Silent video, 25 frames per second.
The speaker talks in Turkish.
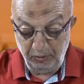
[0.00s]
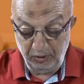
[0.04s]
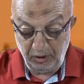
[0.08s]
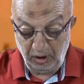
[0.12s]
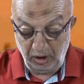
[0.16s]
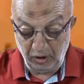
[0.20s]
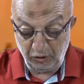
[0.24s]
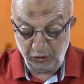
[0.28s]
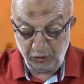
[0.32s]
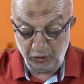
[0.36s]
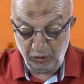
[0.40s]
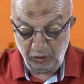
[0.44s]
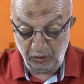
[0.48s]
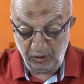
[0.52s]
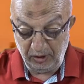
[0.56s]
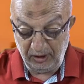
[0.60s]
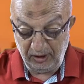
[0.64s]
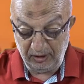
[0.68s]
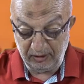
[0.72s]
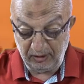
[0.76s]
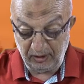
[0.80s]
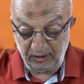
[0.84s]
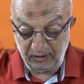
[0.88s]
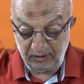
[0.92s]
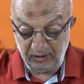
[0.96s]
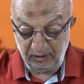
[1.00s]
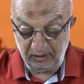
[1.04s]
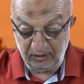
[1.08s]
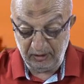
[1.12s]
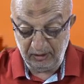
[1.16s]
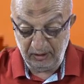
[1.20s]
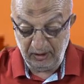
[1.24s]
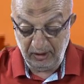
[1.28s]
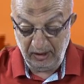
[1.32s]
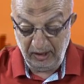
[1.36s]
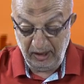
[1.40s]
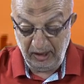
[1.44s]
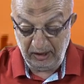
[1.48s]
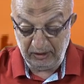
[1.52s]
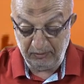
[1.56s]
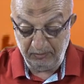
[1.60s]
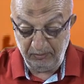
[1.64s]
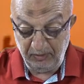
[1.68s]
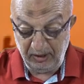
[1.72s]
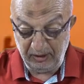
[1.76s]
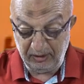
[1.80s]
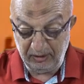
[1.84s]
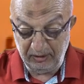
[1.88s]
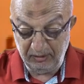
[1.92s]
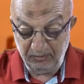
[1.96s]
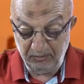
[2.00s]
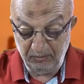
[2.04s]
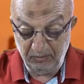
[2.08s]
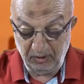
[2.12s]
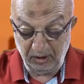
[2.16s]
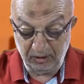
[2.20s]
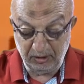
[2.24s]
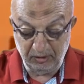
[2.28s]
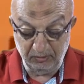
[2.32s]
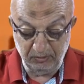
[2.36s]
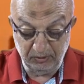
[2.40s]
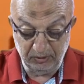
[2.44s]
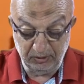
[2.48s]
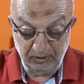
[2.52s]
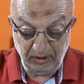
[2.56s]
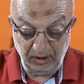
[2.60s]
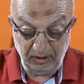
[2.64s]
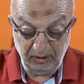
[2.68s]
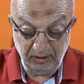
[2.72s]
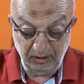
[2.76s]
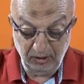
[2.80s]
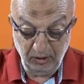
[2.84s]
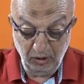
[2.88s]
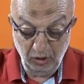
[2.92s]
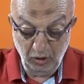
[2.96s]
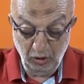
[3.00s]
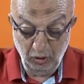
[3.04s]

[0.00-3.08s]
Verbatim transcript: bir aksiyona yataklık etmek bakımından